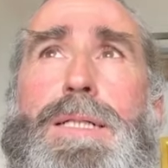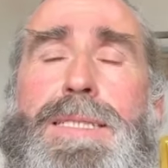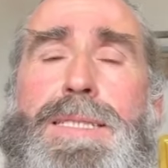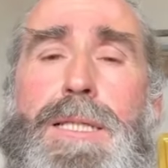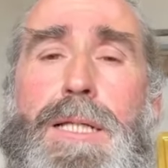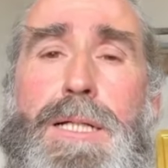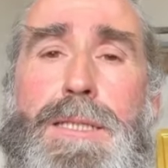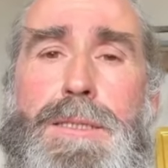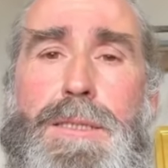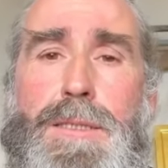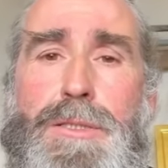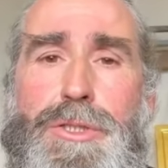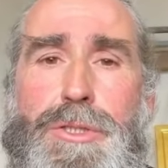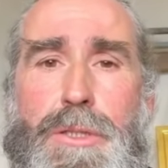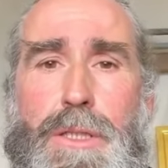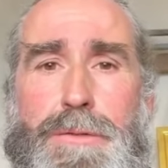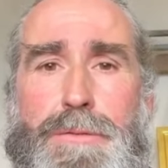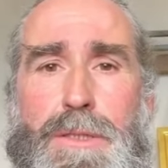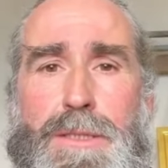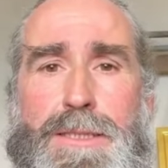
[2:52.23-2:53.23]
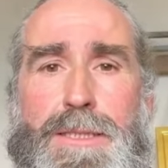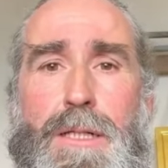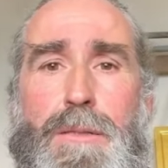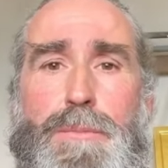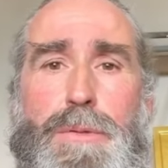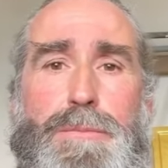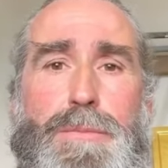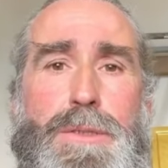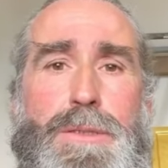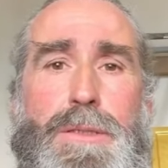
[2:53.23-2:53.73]
Страсти человек сам
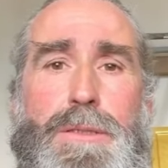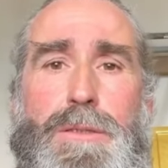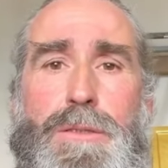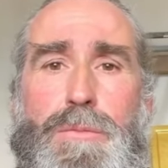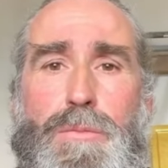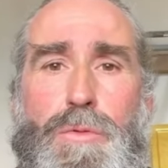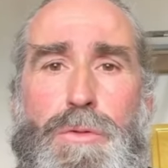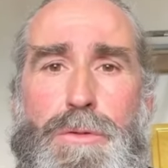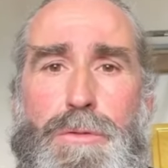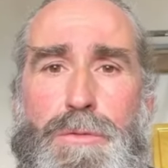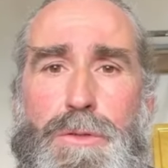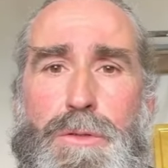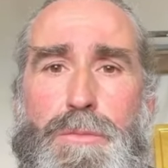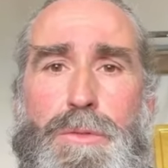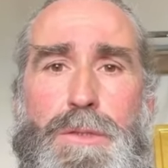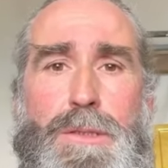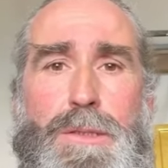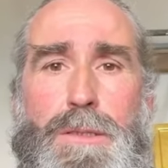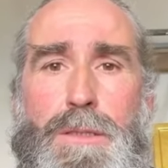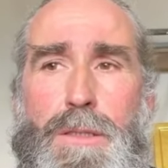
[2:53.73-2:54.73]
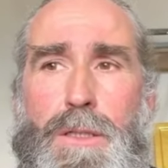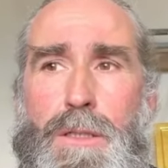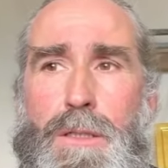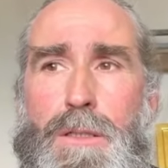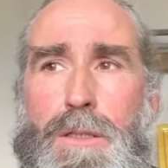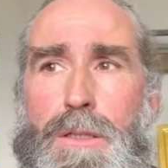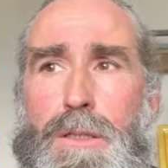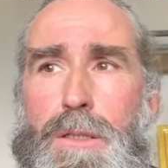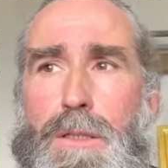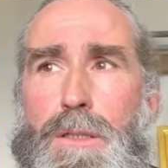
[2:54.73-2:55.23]
победить не может себе
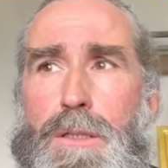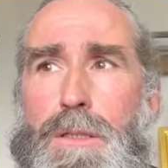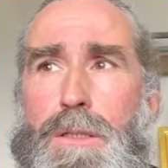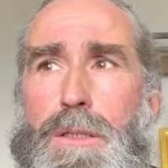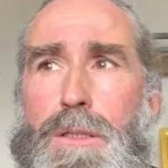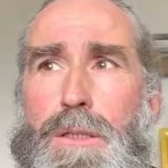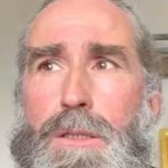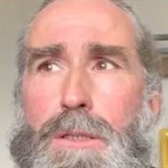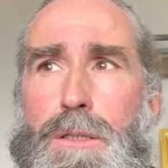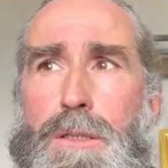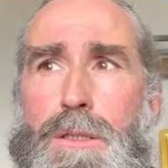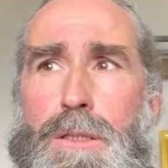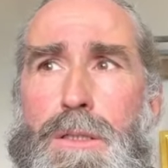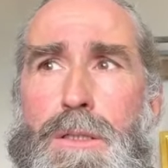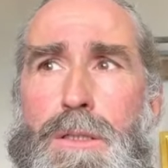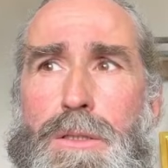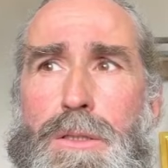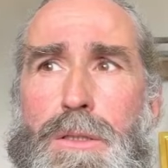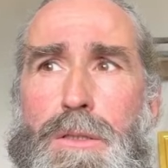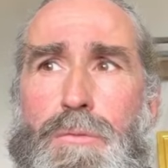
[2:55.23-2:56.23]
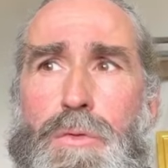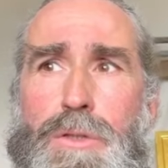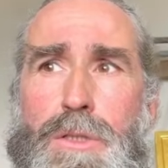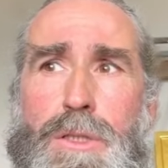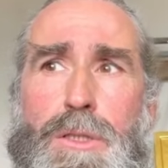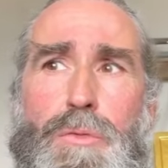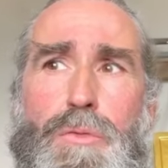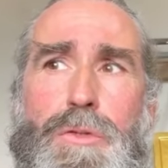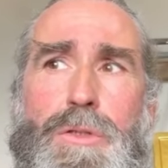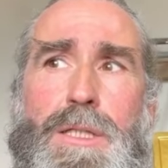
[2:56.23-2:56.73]
никак. А, вот
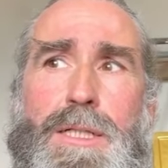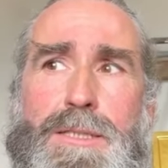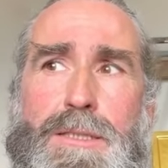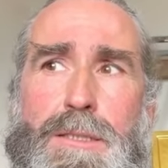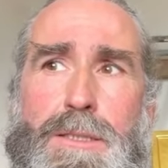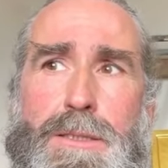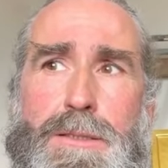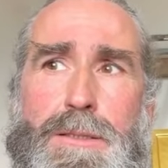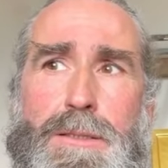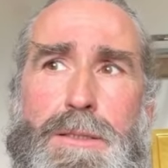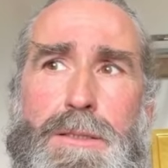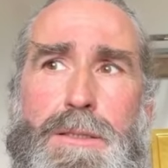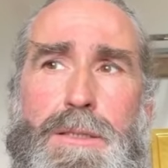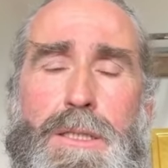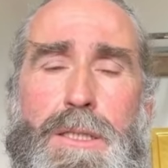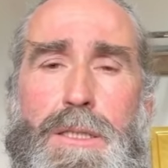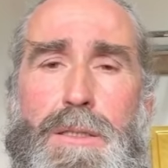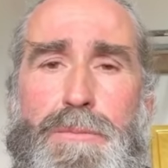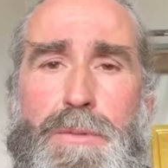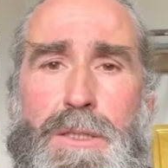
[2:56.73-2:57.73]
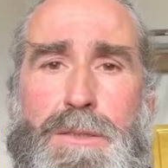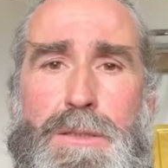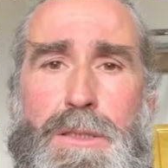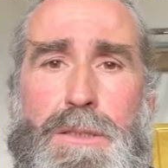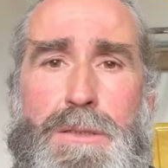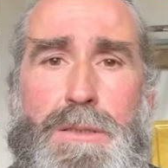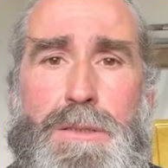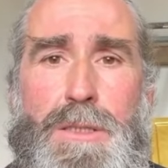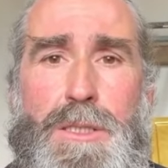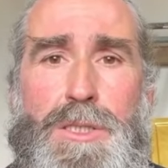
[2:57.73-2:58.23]
это вот наследие
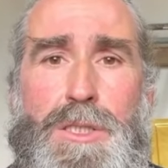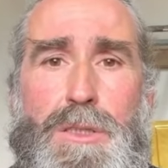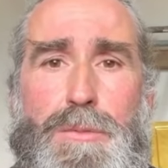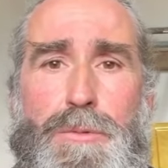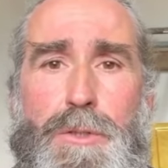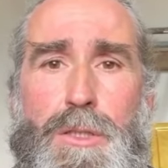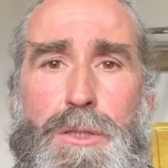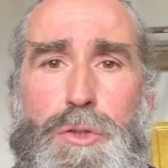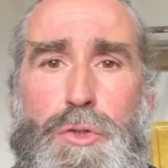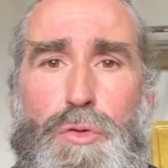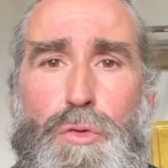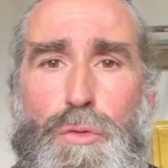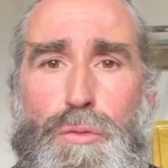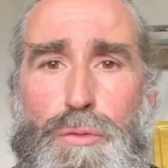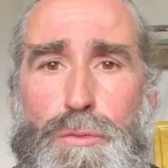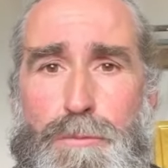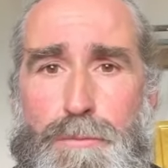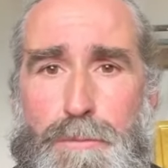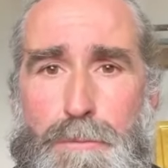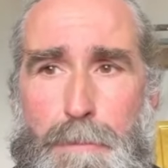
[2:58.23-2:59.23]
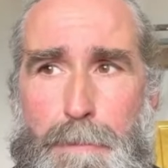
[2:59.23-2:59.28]
грехопадения наших праотцов,